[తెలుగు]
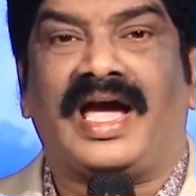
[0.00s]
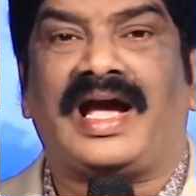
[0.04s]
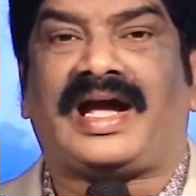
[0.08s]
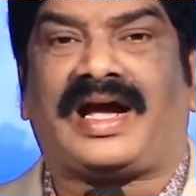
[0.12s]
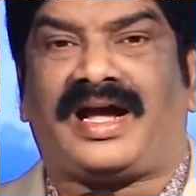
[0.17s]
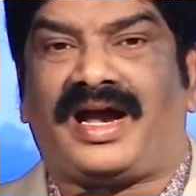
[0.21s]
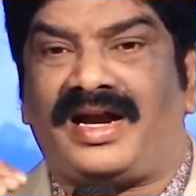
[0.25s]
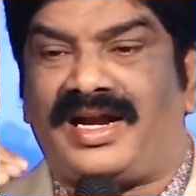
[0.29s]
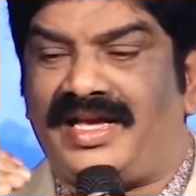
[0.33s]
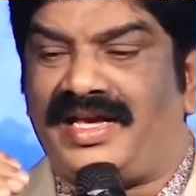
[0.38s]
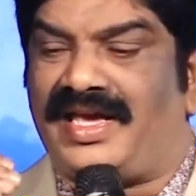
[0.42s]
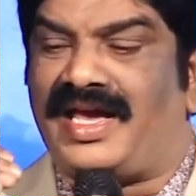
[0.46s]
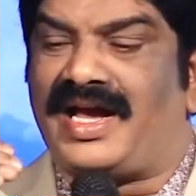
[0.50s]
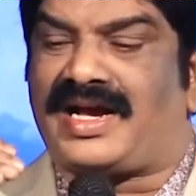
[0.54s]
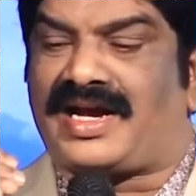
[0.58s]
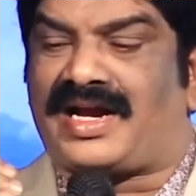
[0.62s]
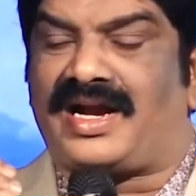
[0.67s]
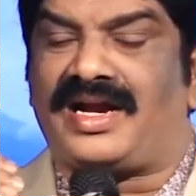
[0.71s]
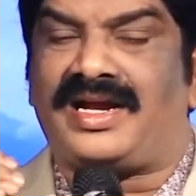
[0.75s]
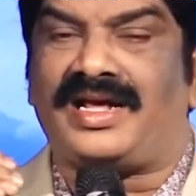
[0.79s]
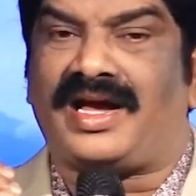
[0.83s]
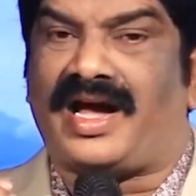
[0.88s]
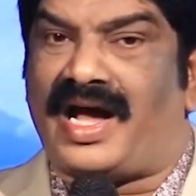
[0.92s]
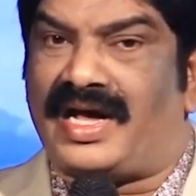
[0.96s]
ఎక్కడ
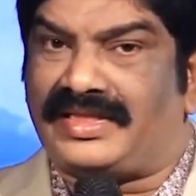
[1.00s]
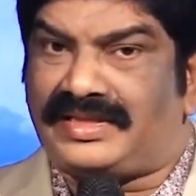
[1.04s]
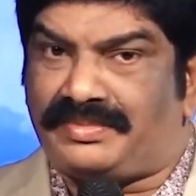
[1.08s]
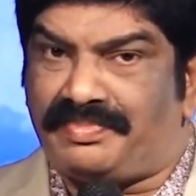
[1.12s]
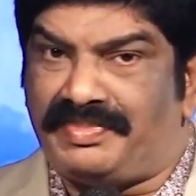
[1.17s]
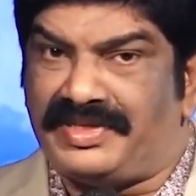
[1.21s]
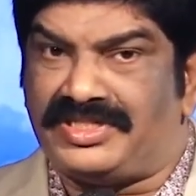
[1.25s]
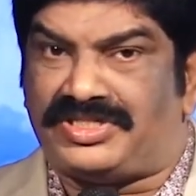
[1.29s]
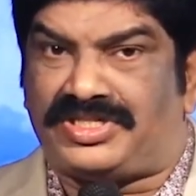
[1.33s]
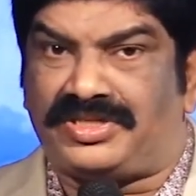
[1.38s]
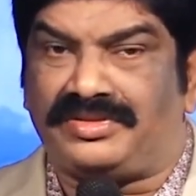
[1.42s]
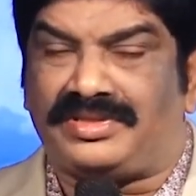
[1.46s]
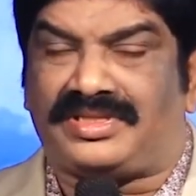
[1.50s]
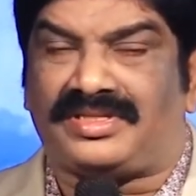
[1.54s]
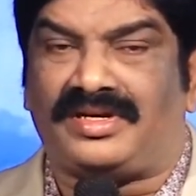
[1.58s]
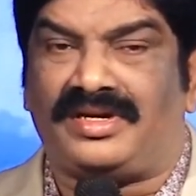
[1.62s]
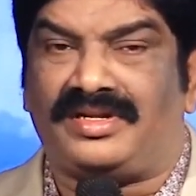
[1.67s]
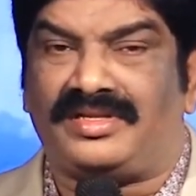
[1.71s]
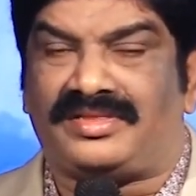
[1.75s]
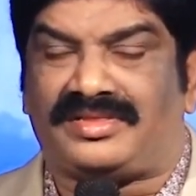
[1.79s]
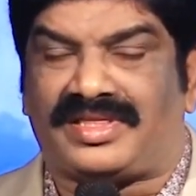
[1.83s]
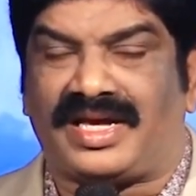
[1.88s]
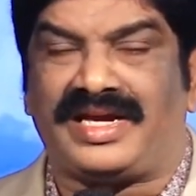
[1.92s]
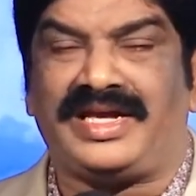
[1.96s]
ఎక్కడ ఆత్మీయ
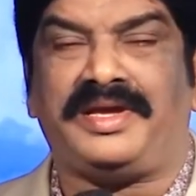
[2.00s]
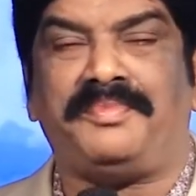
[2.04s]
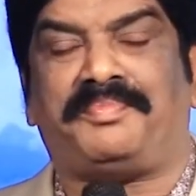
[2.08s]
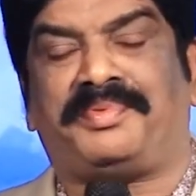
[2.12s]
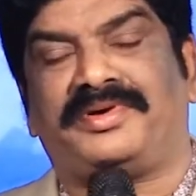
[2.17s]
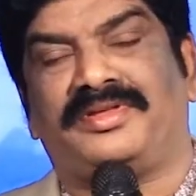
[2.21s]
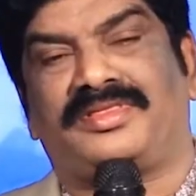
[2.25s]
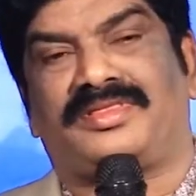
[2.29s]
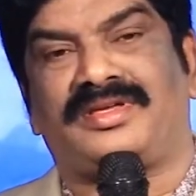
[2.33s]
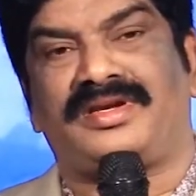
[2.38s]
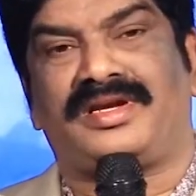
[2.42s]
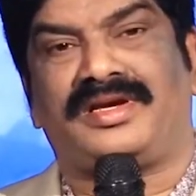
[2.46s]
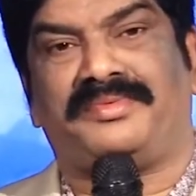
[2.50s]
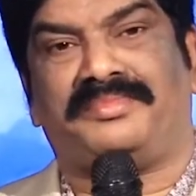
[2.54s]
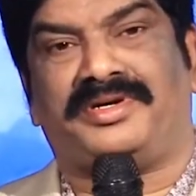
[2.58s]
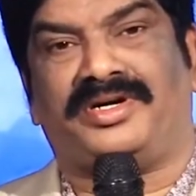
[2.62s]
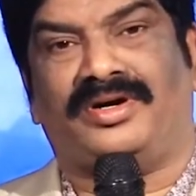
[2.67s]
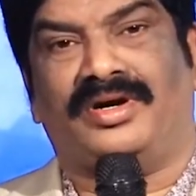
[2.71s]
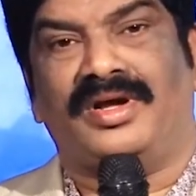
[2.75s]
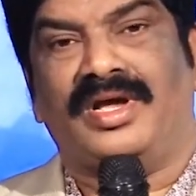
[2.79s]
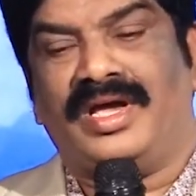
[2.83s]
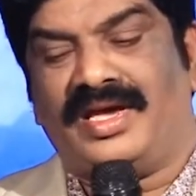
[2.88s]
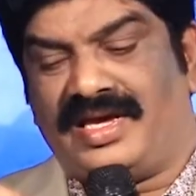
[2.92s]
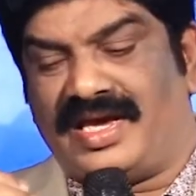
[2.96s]
జీవితంలో తగ్గిపోతున్నామో
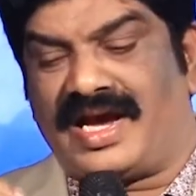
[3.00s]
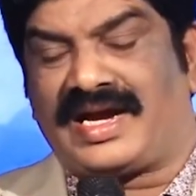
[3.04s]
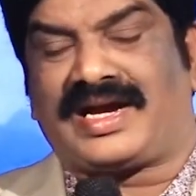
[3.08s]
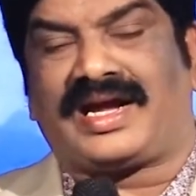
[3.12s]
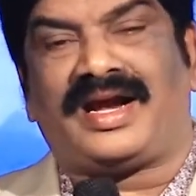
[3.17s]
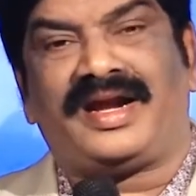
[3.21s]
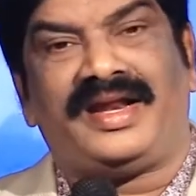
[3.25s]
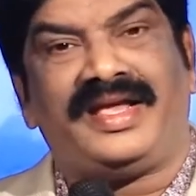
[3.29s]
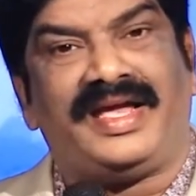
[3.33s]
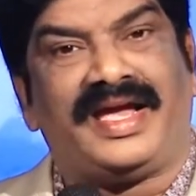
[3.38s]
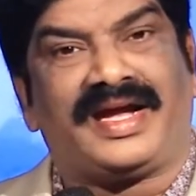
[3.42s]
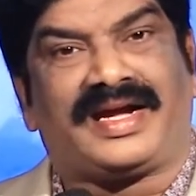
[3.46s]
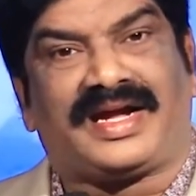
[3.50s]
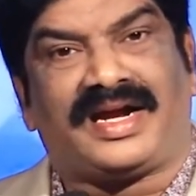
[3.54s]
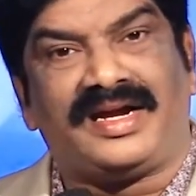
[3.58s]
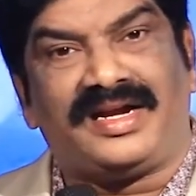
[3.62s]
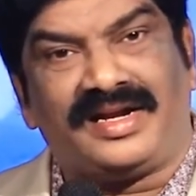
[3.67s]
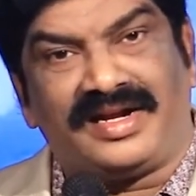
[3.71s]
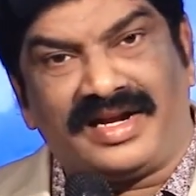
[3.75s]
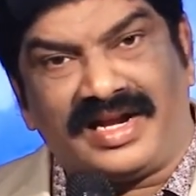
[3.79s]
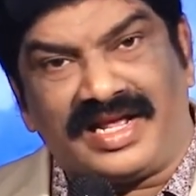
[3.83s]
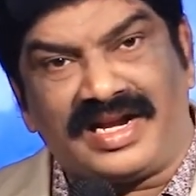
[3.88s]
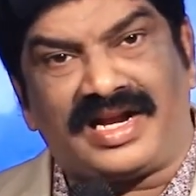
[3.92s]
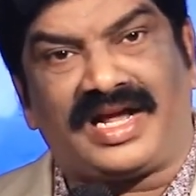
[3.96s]
ఎక్కడ ఎక్కడ
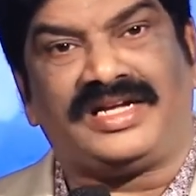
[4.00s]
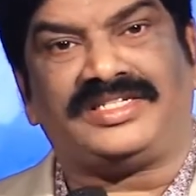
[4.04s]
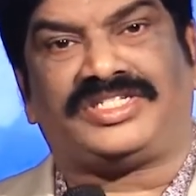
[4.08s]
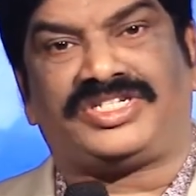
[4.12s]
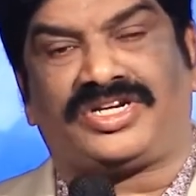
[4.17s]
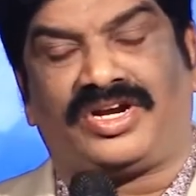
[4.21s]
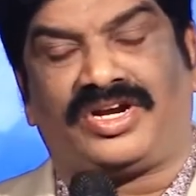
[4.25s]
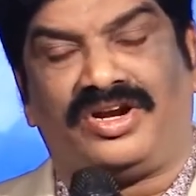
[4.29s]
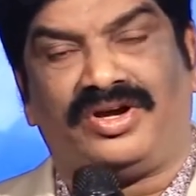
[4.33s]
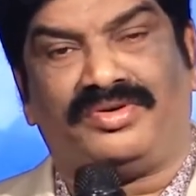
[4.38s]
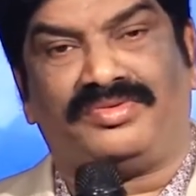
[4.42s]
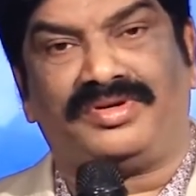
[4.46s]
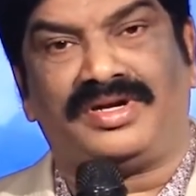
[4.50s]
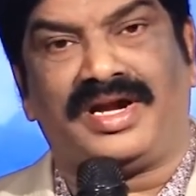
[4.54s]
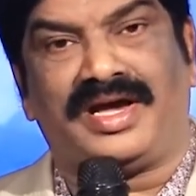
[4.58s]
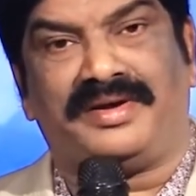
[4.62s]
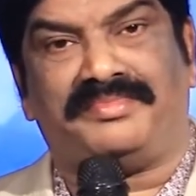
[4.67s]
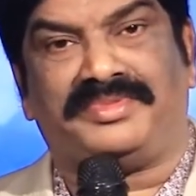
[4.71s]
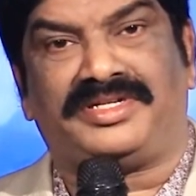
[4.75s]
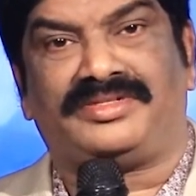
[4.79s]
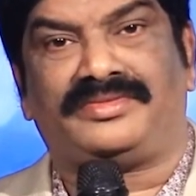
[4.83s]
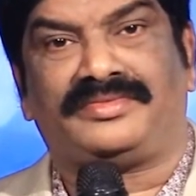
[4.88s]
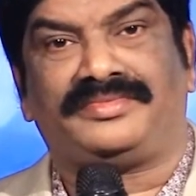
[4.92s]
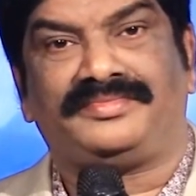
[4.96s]
నిరాశలో
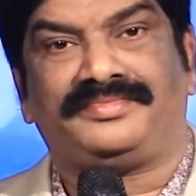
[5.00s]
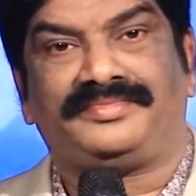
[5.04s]
ఉన్నామో